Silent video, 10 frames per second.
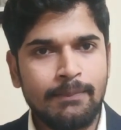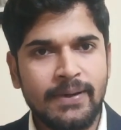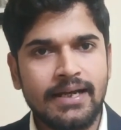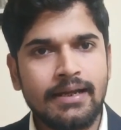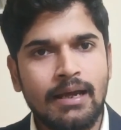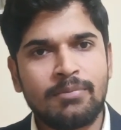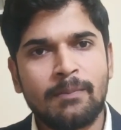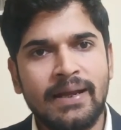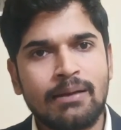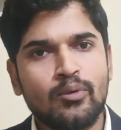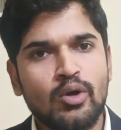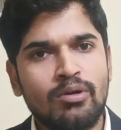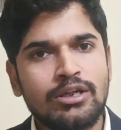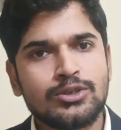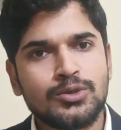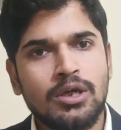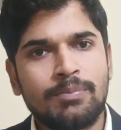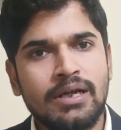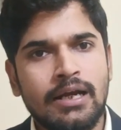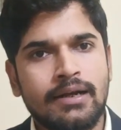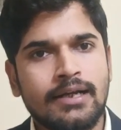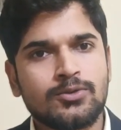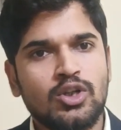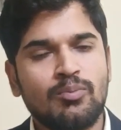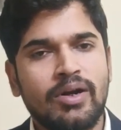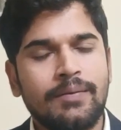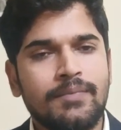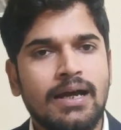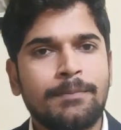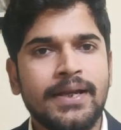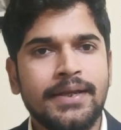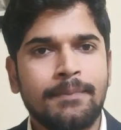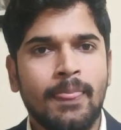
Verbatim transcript: এর বাইরে আপনার ব্যাংক ভোকাবুলারির জন্য আপনি আরেকটা কাজ করতে পারেন আপনি